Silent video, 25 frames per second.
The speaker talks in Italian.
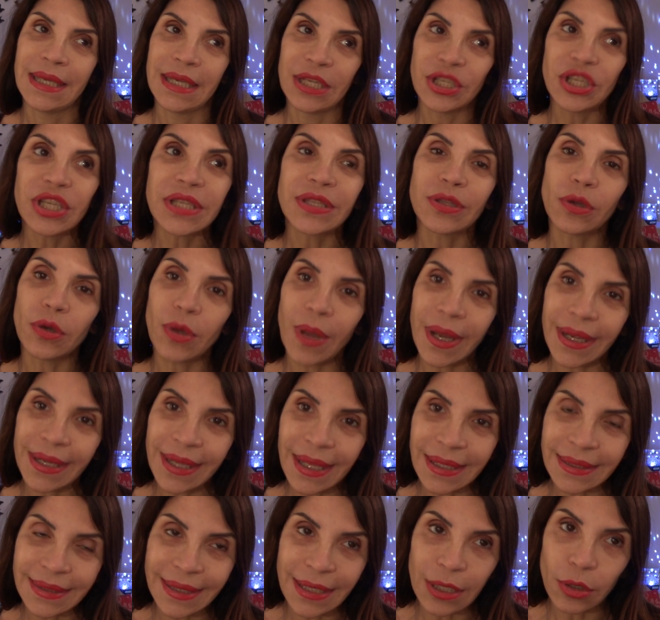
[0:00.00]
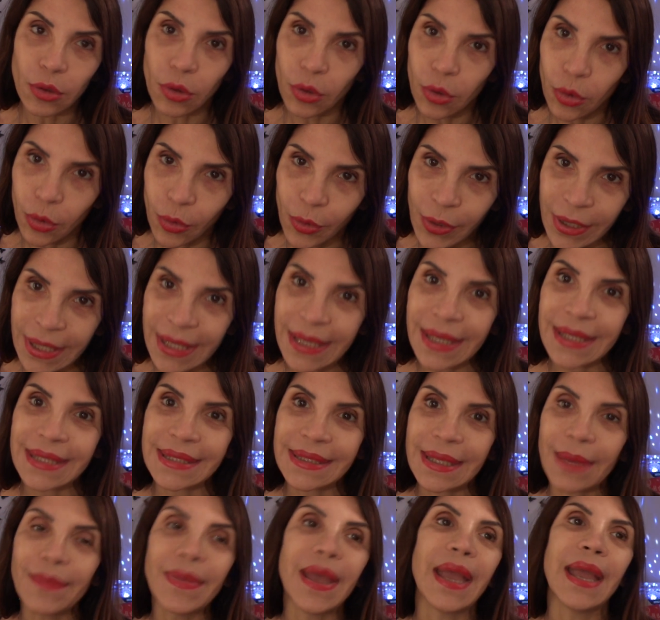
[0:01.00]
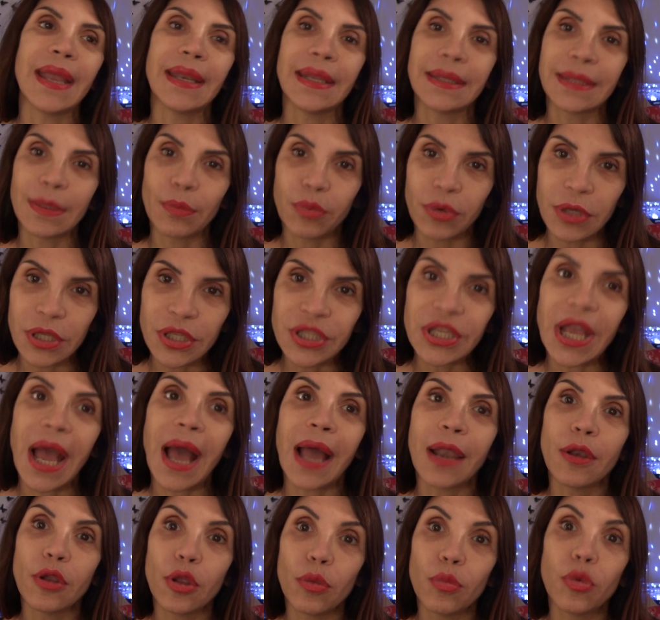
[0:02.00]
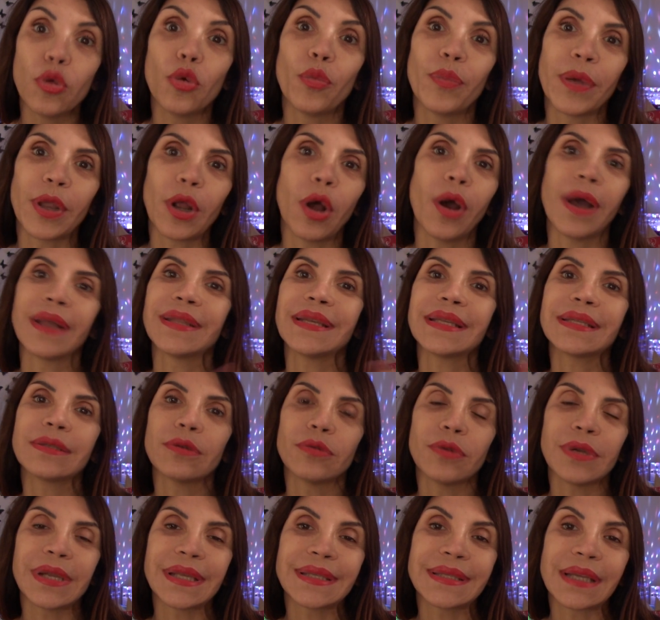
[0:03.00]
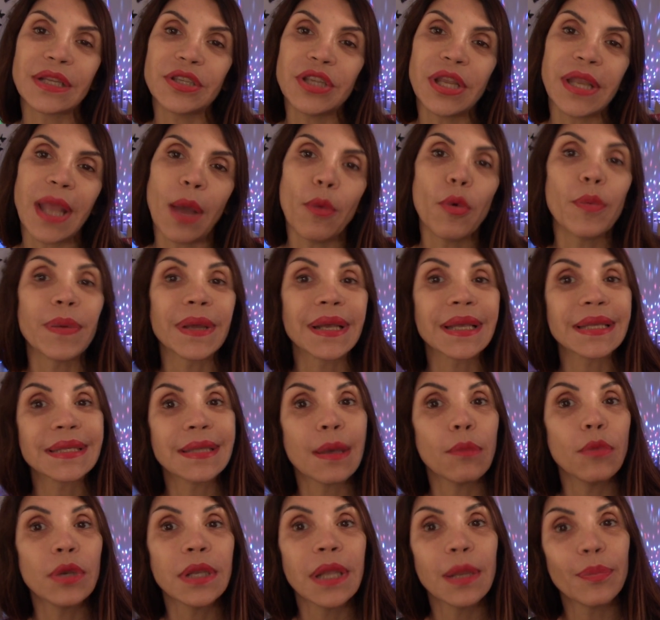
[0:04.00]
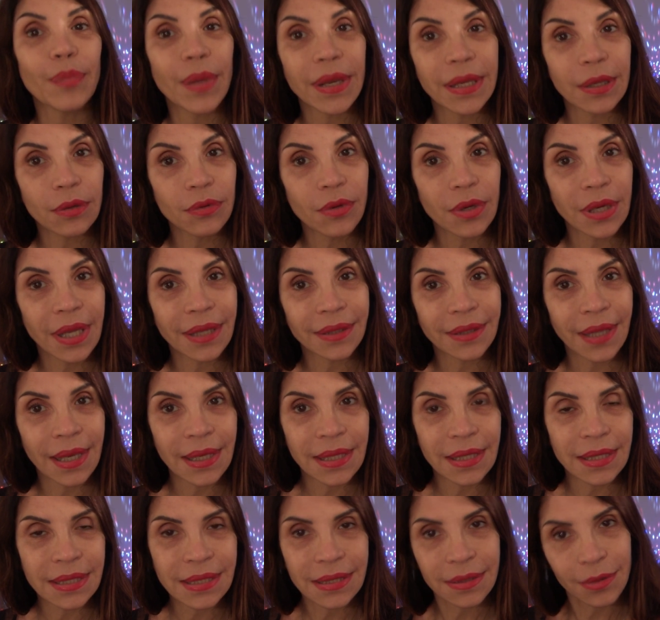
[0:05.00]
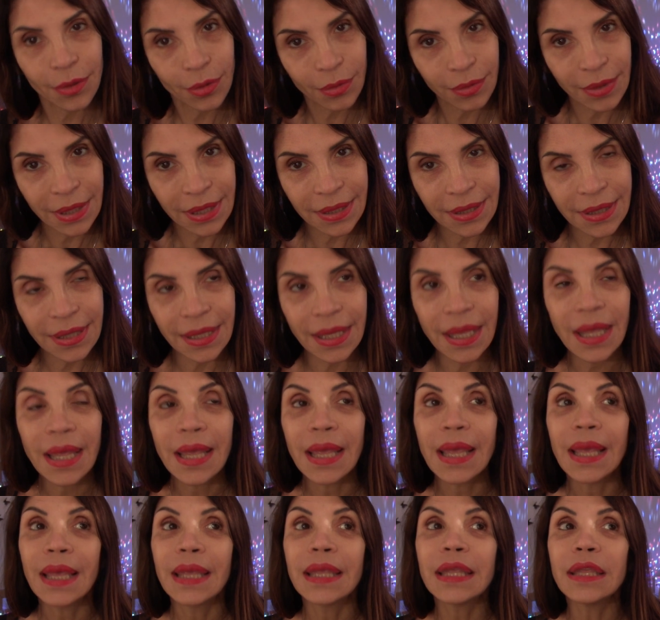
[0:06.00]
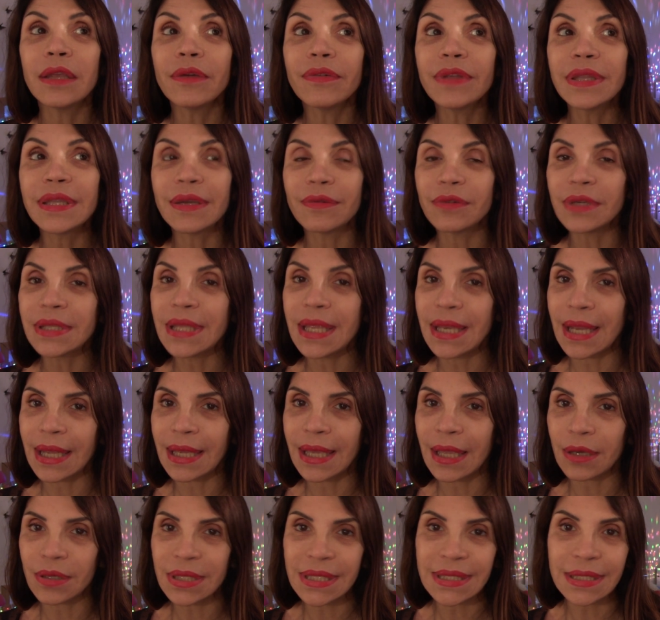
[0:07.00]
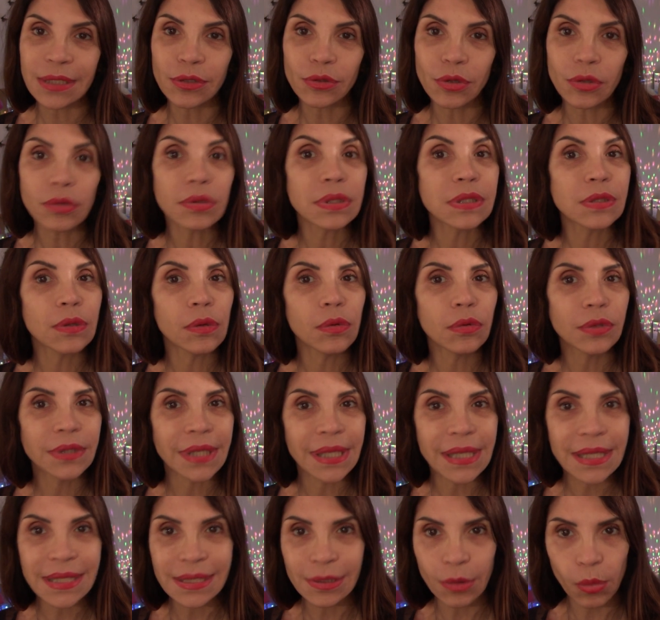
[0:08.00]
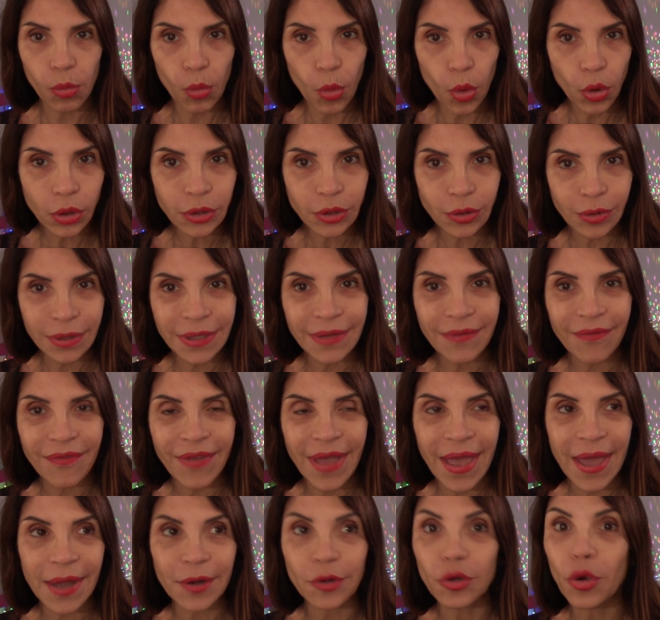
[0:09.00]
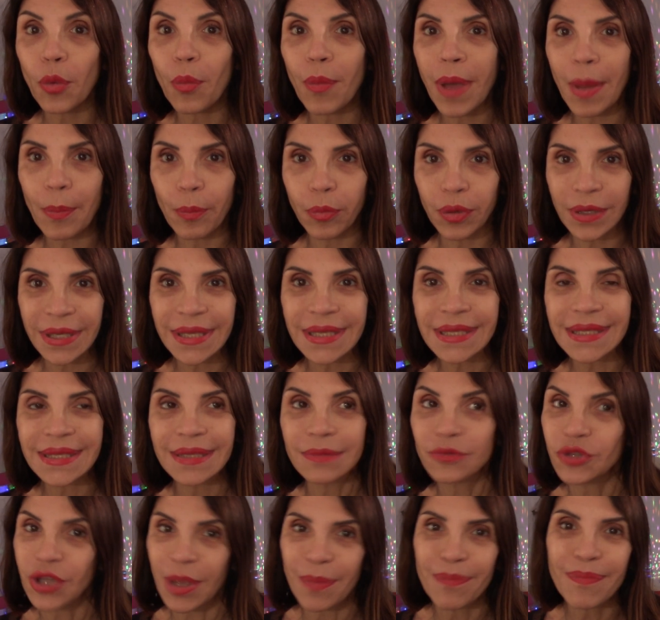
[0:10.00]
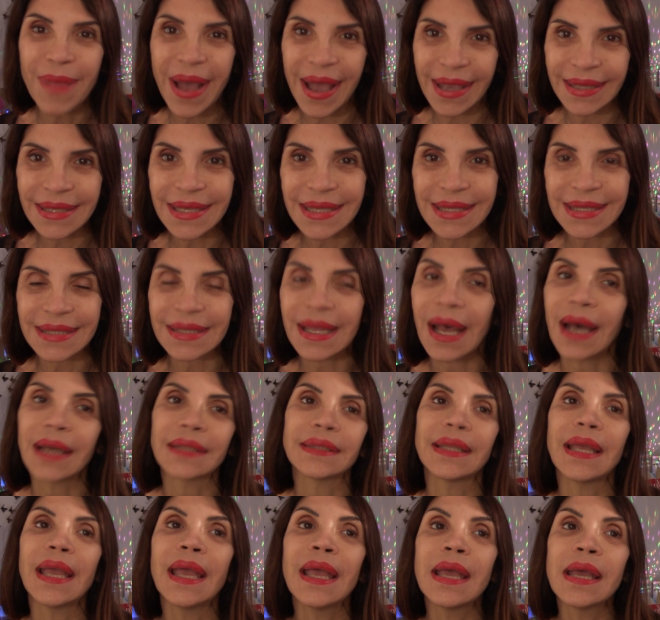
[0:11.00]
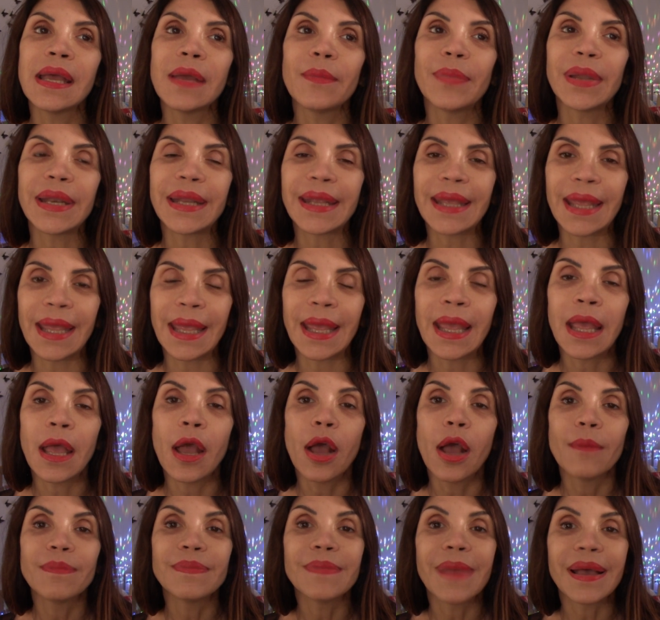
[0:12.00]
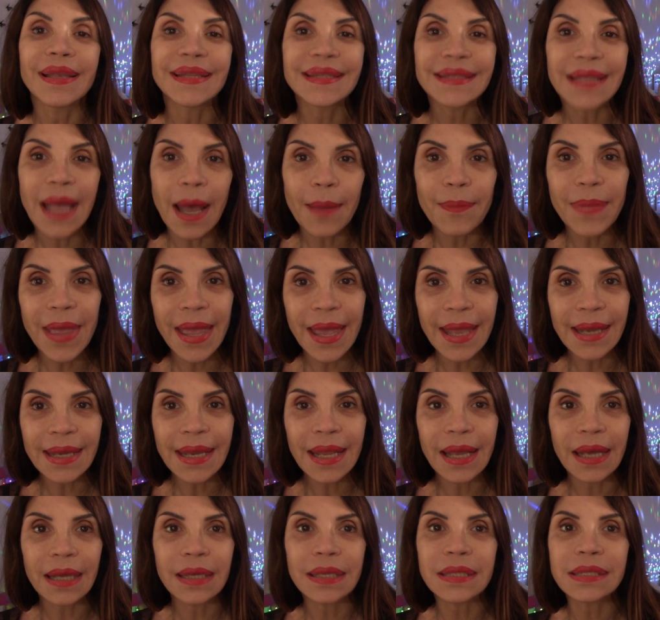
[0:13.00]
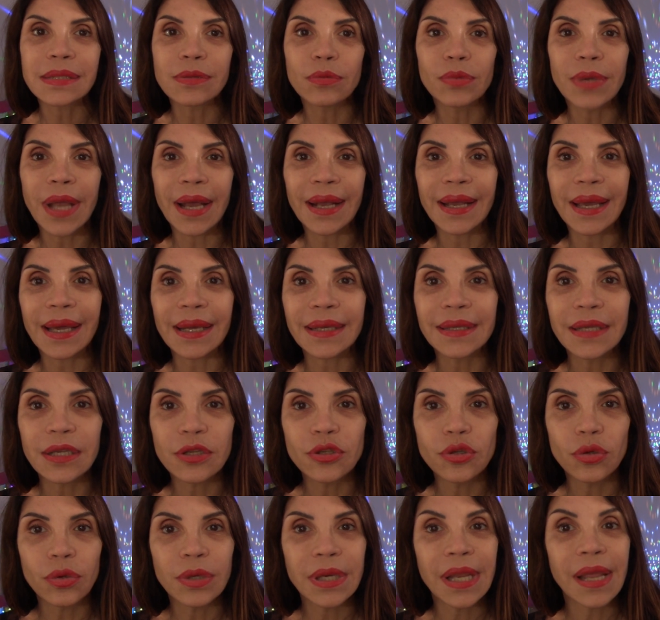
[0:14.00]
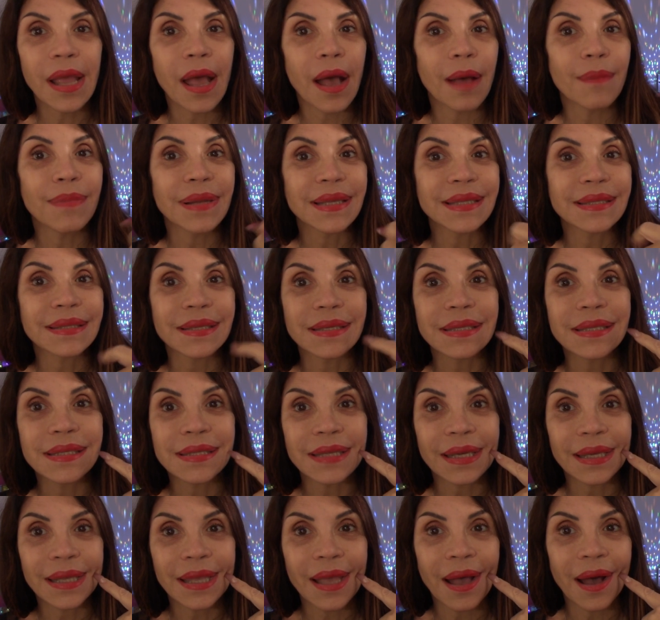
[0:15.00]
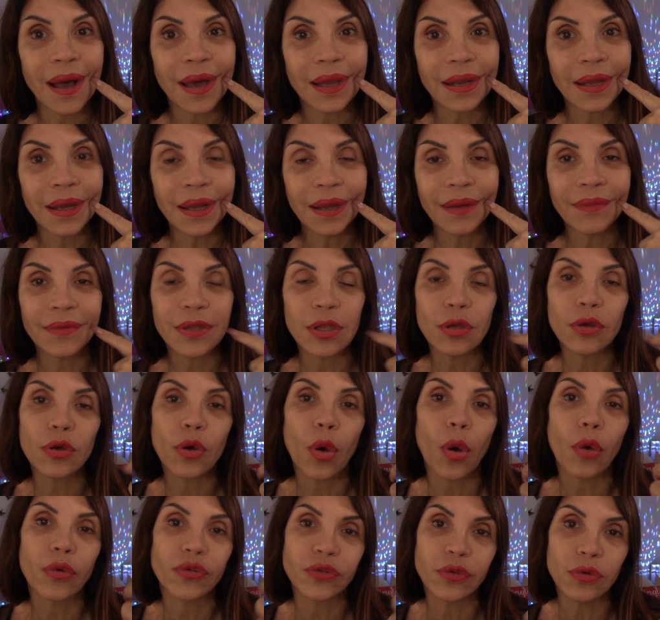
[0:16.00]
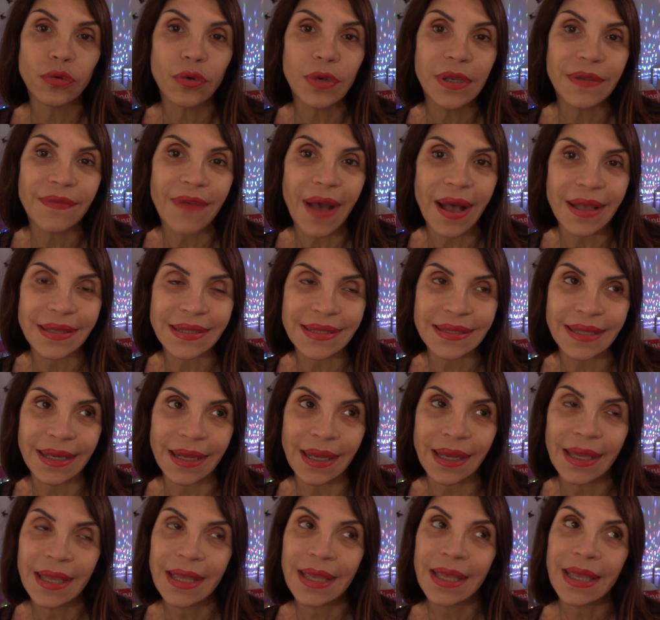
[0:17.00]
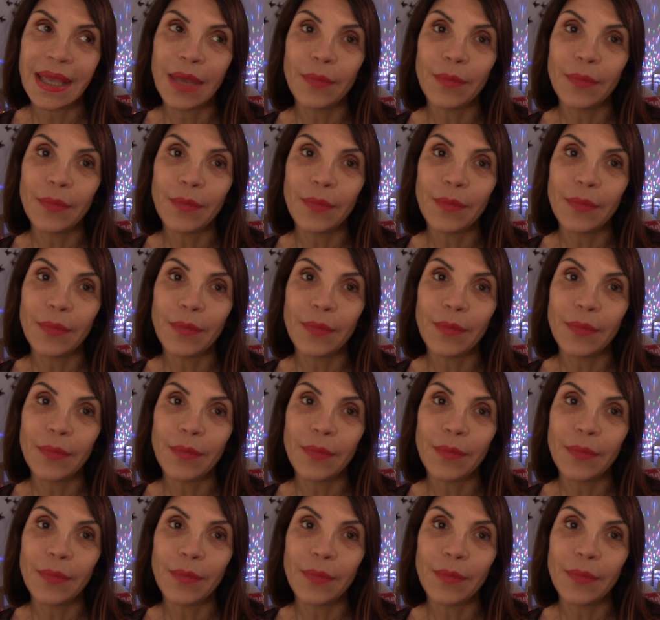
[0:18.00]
Ci sono anche altri colori che sta bene, tipo il giallo e blu, però adesso non esageriamo perché siamo nel periodo natalizio, quindi io vi devo dire che il rossetto rosso lo utilizzo molto d'inverno, ma pochissimo, cioè mai d'estate, perché sta bene anche su una carnagione abbastanza chiara, io sono olivastra,